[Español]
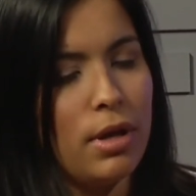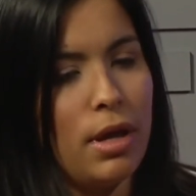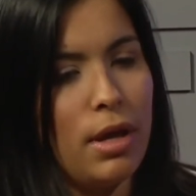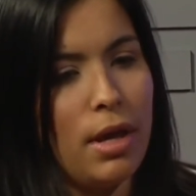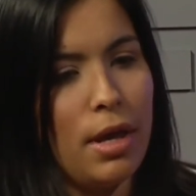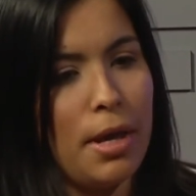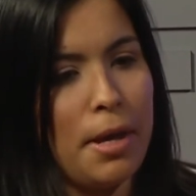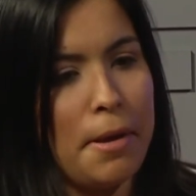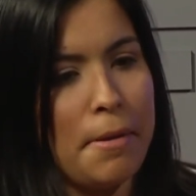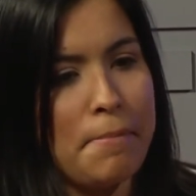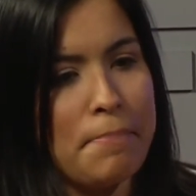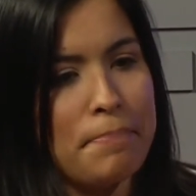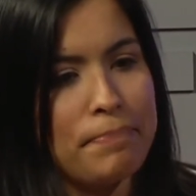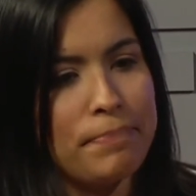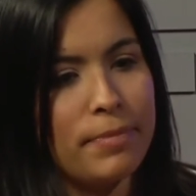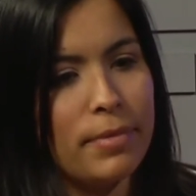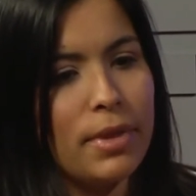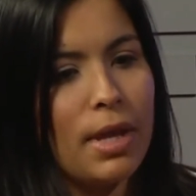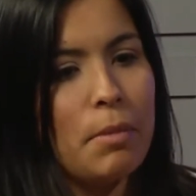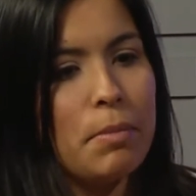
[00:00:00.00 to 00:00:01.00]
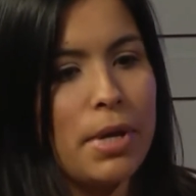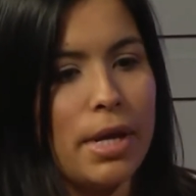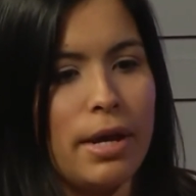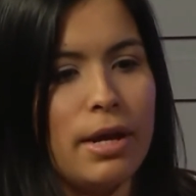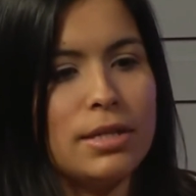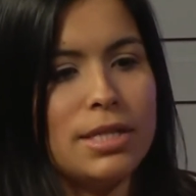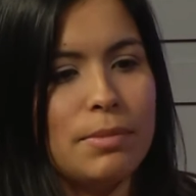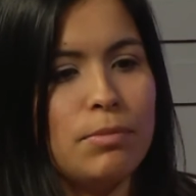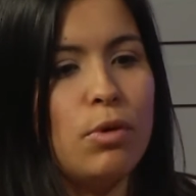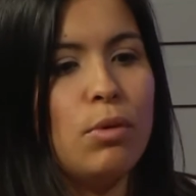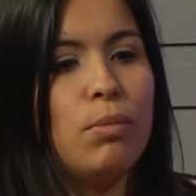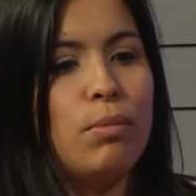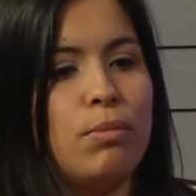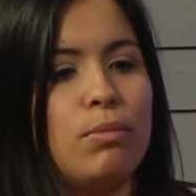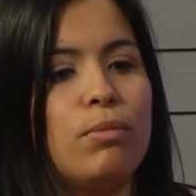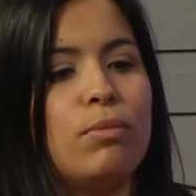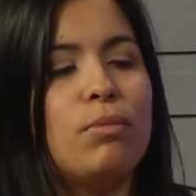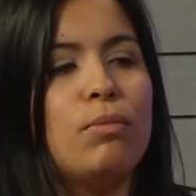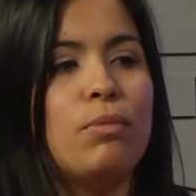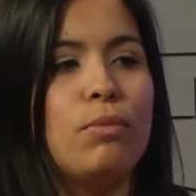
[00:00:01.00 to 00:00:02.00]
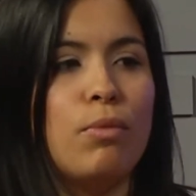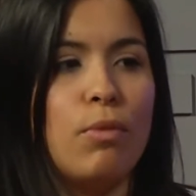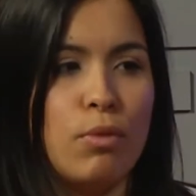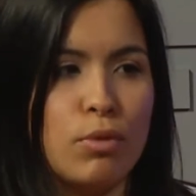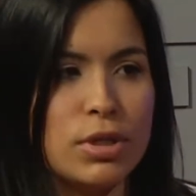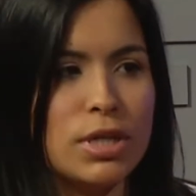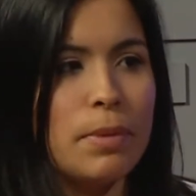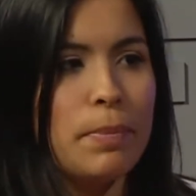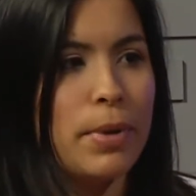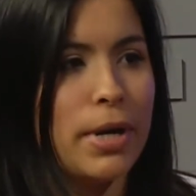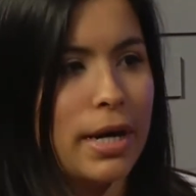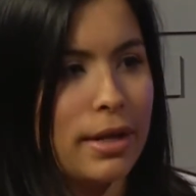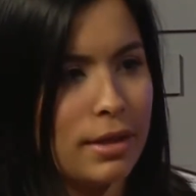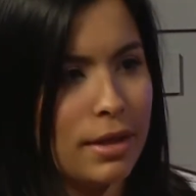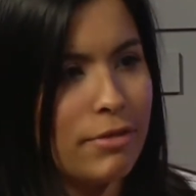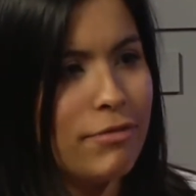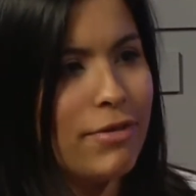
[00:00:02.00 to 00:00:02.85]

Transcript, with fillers: Em, también hacemos mucha parte